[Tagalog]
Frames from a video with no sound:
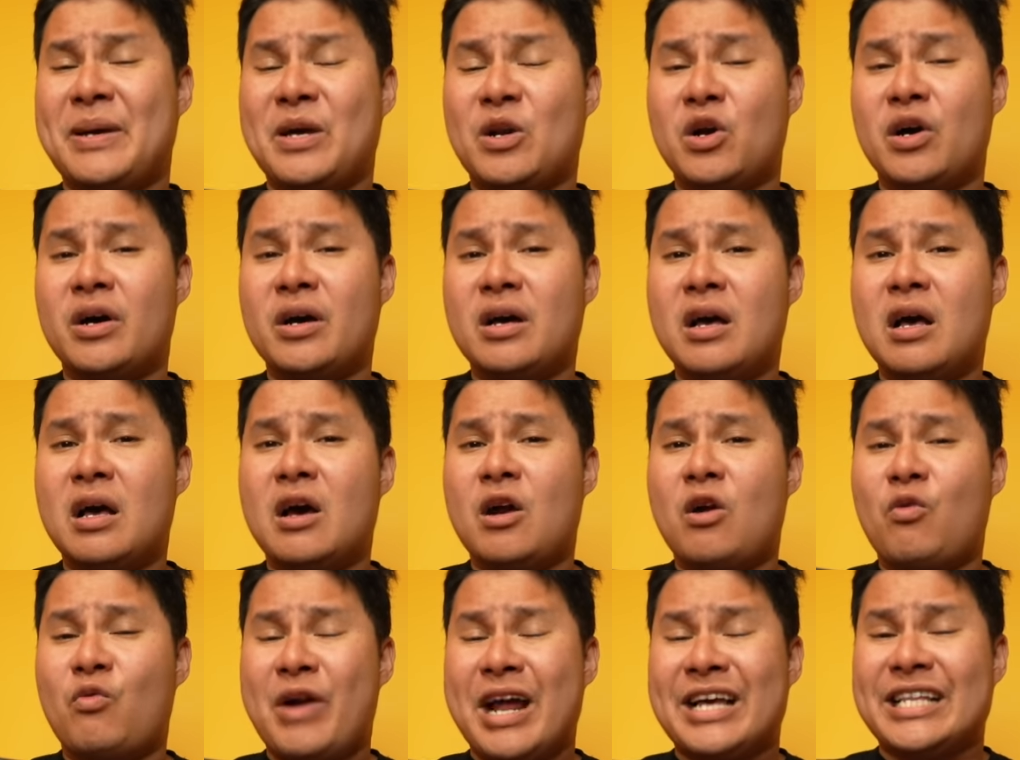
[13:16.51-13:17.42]
Pero,
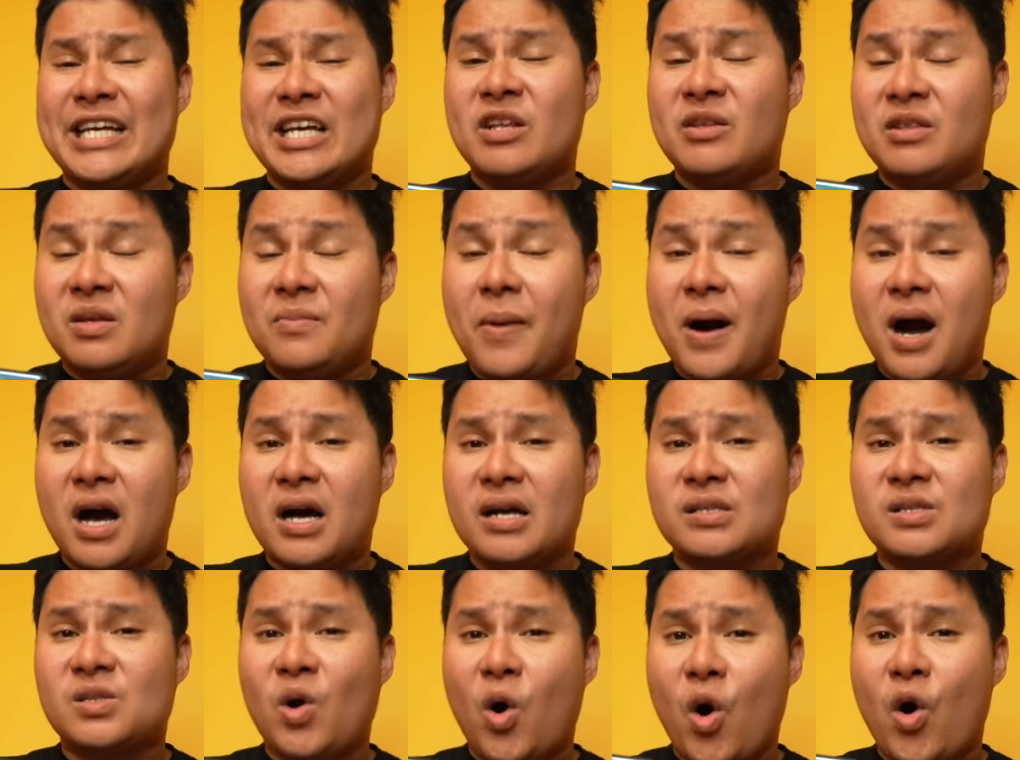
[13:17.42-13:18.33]
right out of the
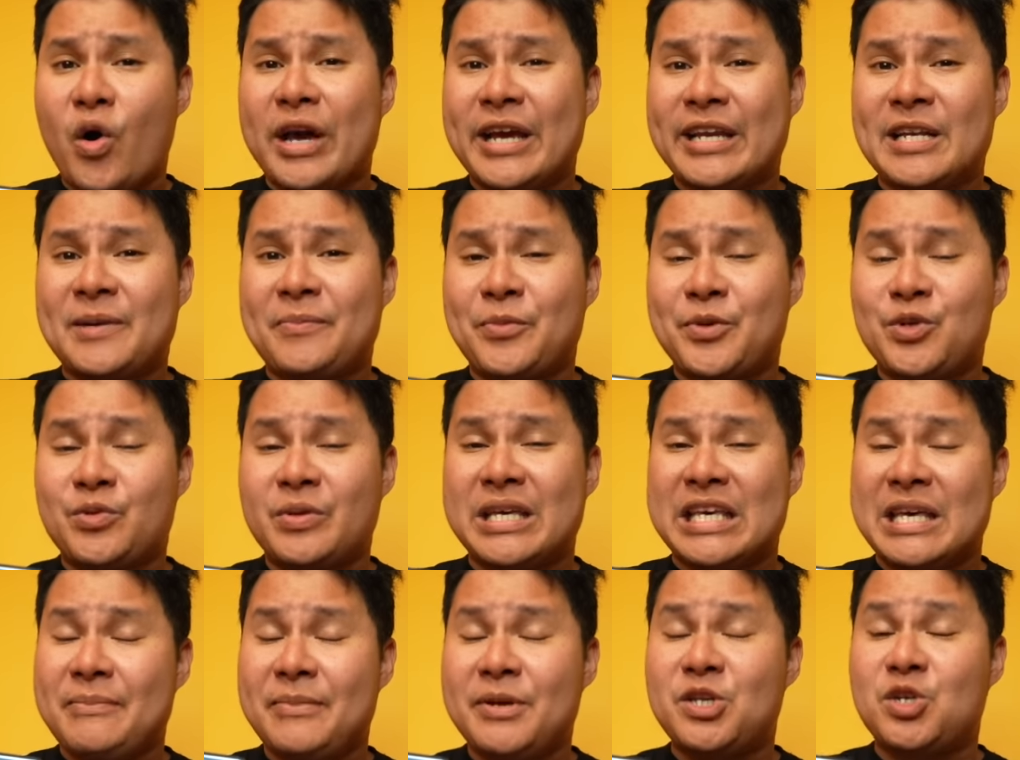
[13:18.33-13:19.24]
box, okay na po
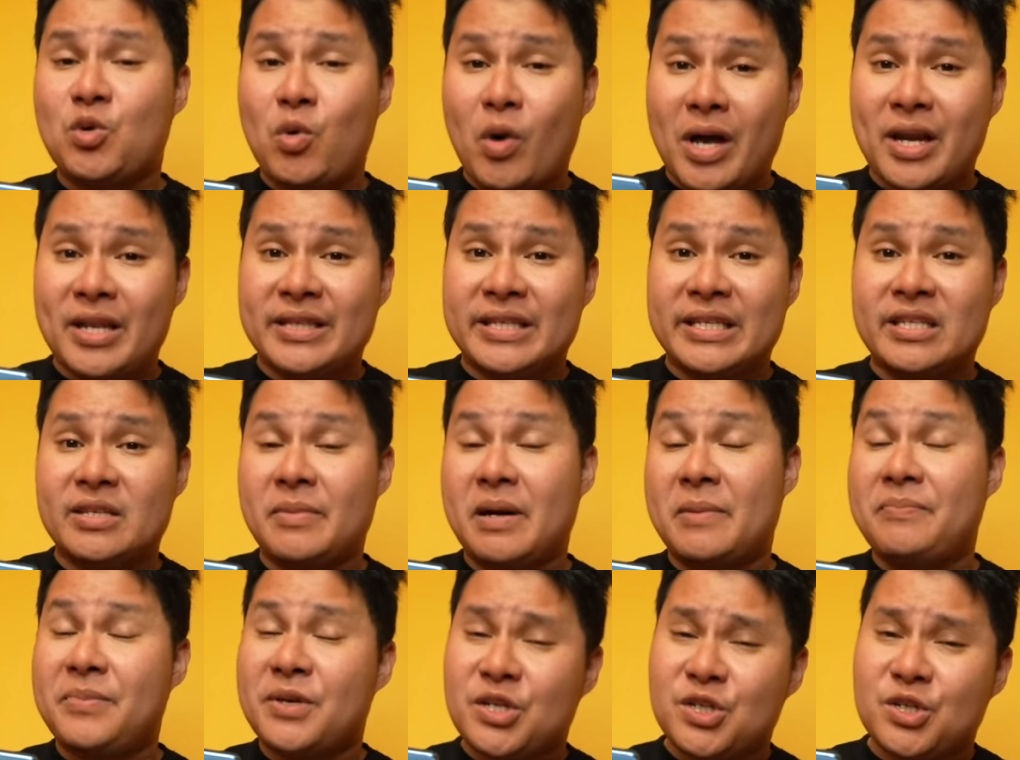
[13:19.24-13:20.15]
yung image quality ng
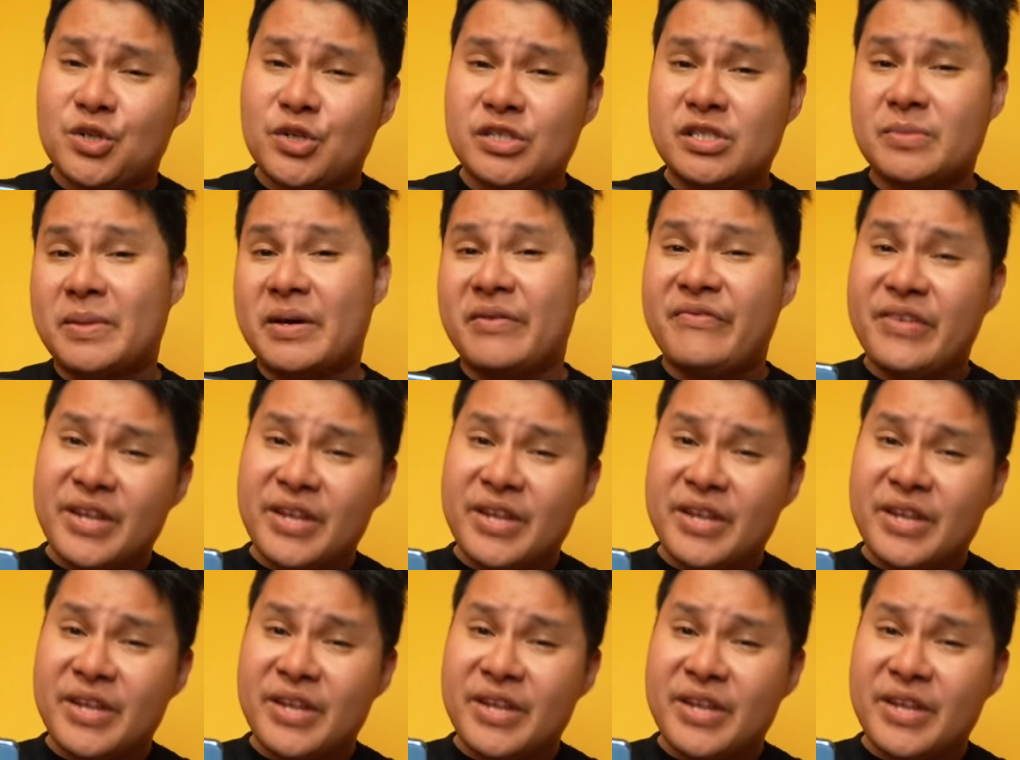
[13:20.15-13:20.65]
mga pictures, ng mga